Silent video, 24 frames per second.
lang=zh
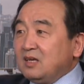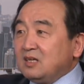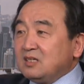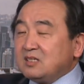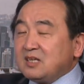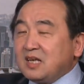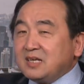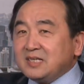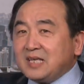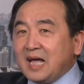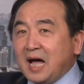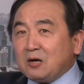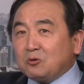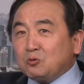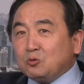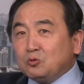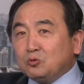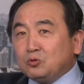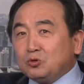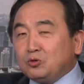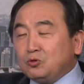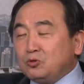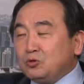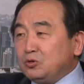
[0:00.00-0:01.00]
三峡
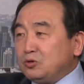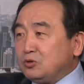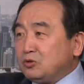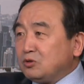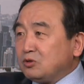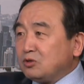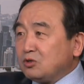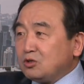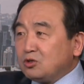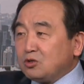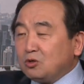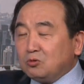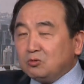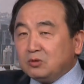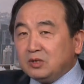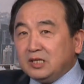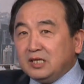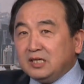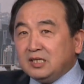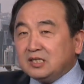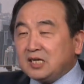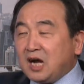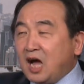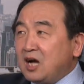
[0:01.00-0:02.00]
库区从
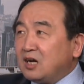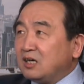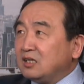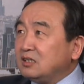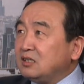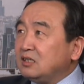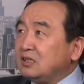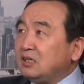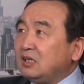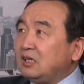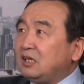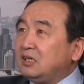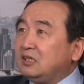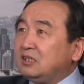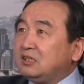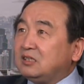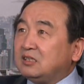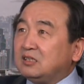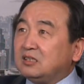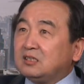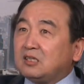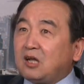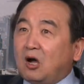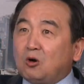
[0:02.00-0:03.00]
宜昌一
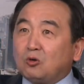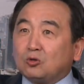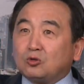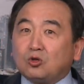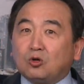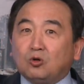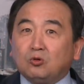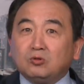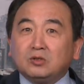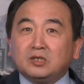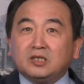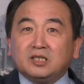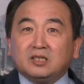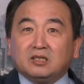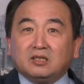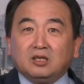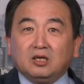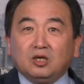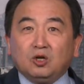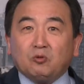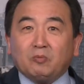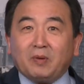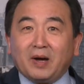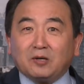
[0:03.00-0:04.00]
直到重庆
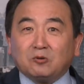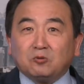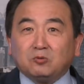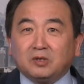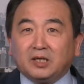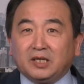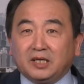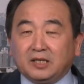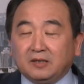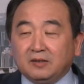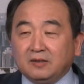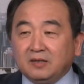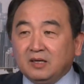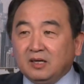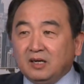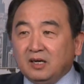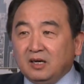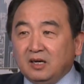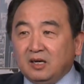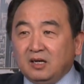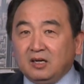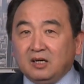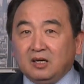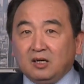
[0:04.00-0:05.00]
六百公里，
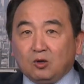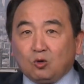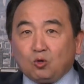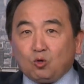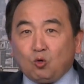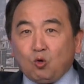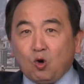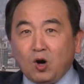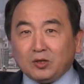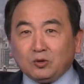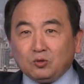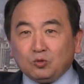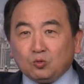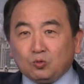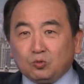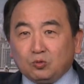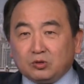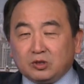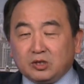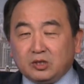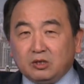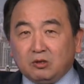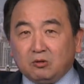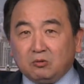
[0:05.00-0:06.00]
宽度
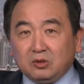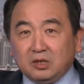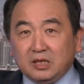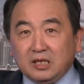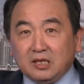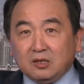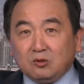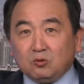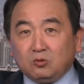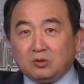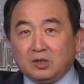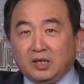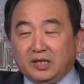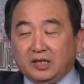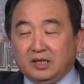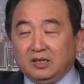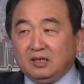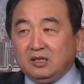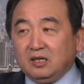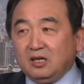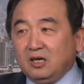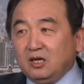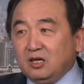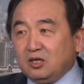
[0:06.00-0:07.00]
只有一公里，
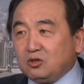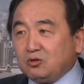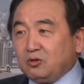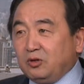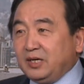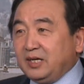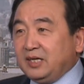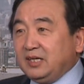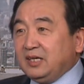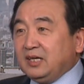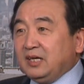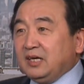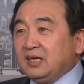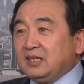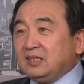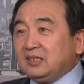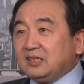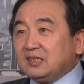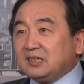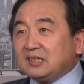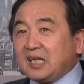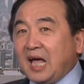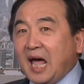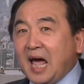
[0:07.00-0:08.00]
所以
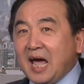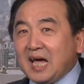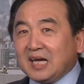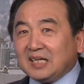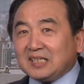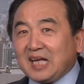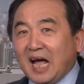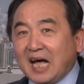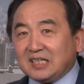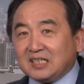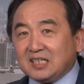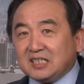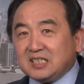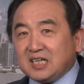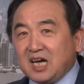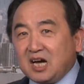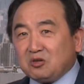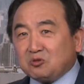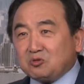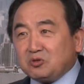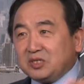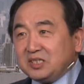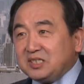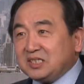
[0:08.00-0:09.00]
太大了。
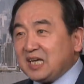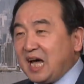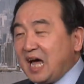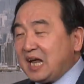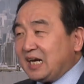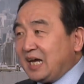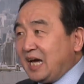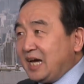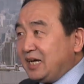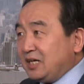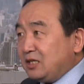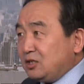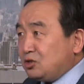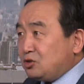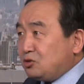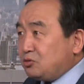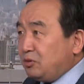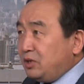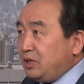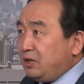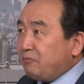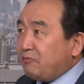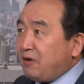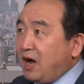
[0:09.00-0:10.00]
降水下来，
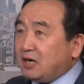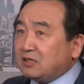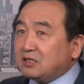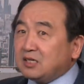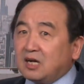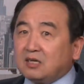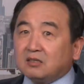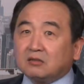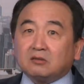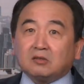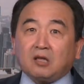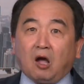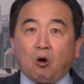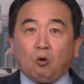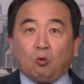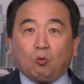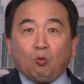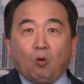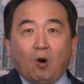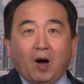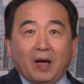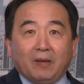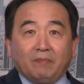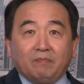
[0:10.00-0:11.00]
水往上倒
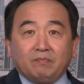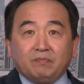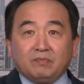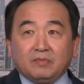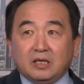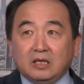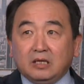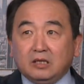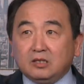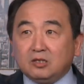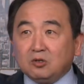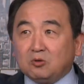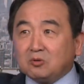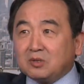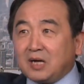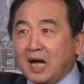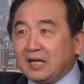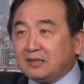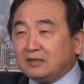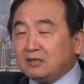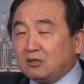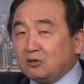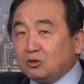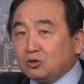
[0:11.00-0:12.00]
灌，你就
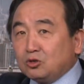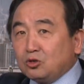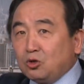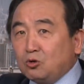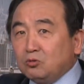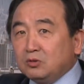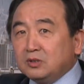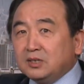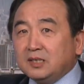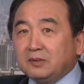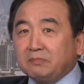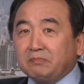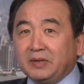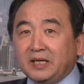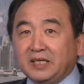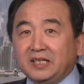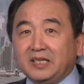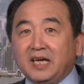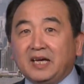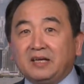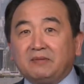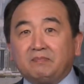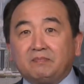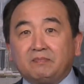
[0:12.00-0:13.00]
看到了重庆被
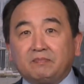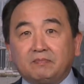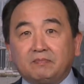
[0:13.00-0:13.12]
淹。